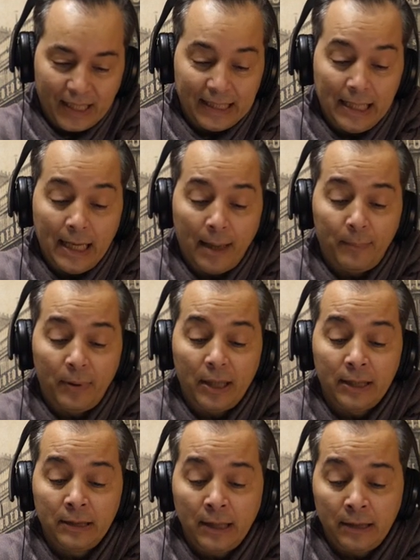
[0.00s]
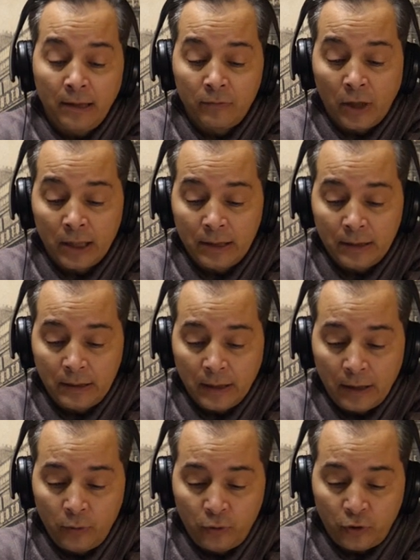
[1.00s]
Il la plaignait d'avoir été
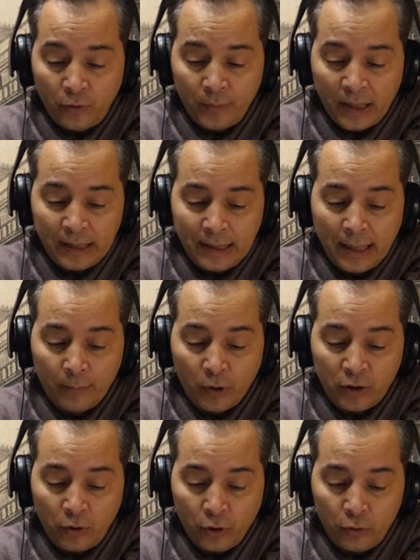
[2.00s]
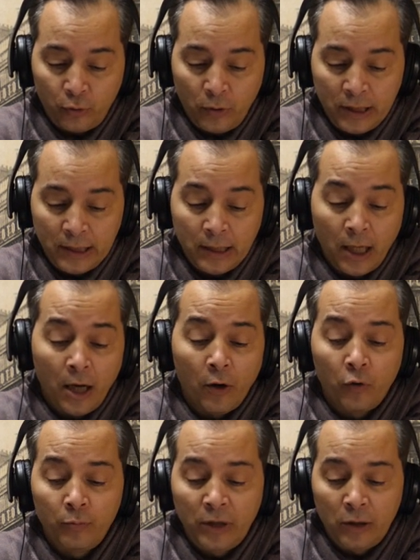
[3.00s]
tirée du sommeil et de la moiteur du lit,
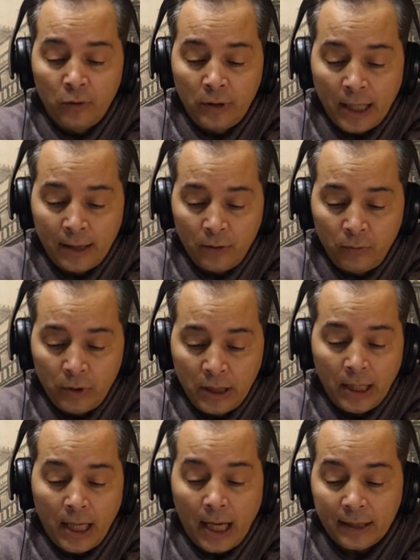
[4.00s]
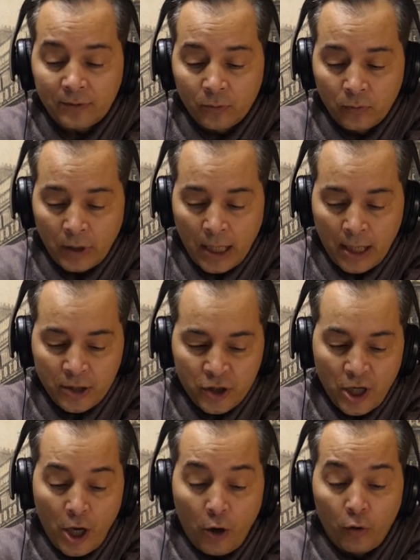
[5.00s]
au milieu de la nuit, à son
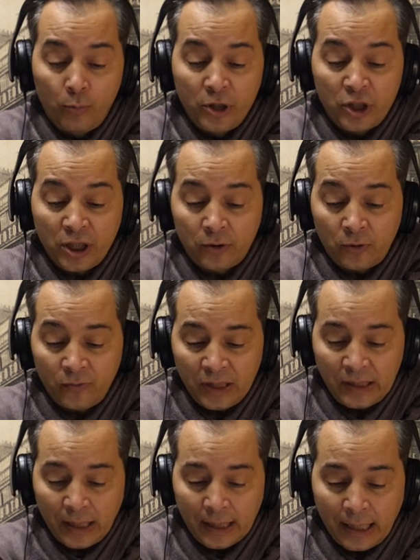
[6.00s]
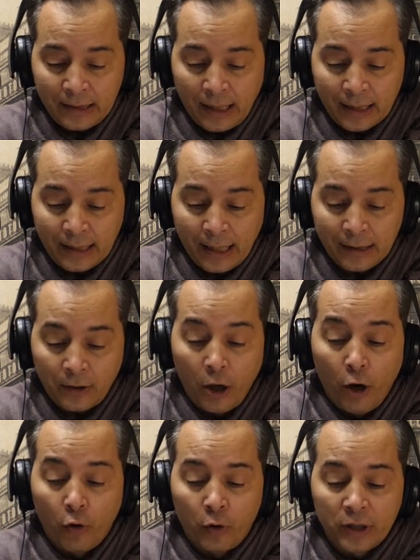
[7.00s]
âge, obligée de se vêtir quatre à quatre,
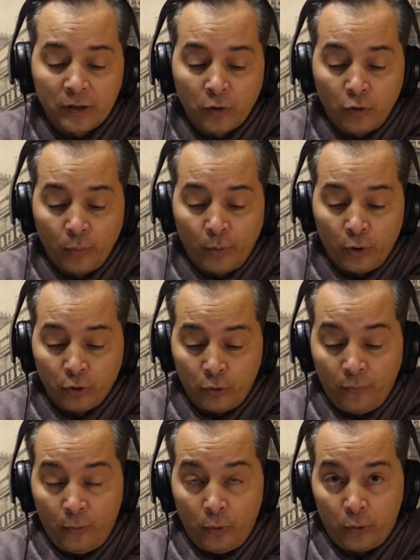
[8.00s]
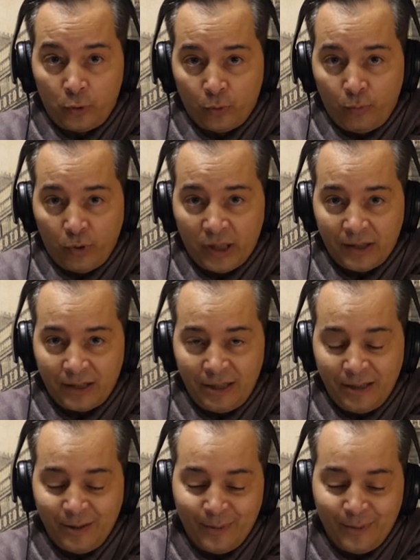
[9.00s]
au risque de prendre une fluxion de poitrine.